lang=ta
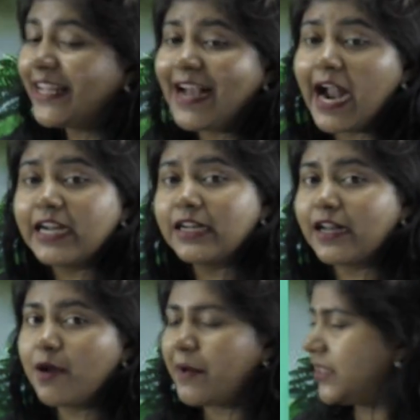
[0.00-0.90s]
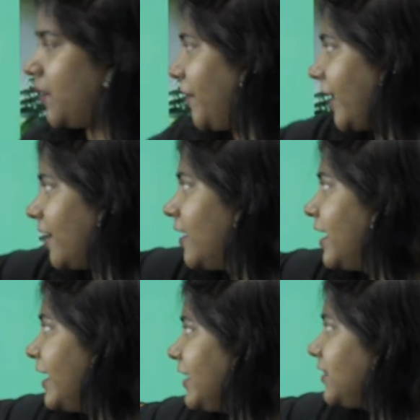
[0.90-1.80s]
மாதிரி கார்டன்லலாம் பார்த்து பார்த்துருப்பீங்க
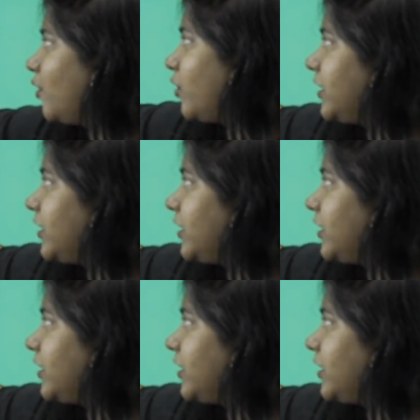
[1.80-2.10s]
இந்த ஒரு